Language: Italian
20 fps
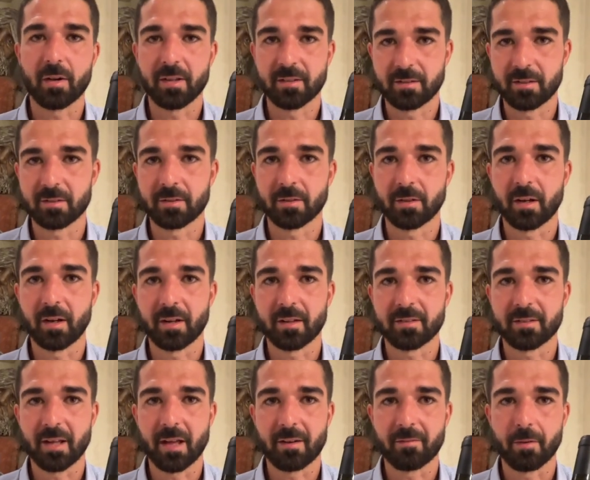esiste una
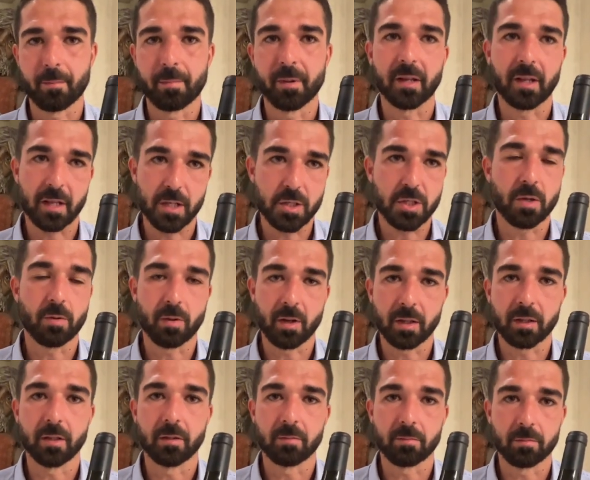riserva perché c'è una,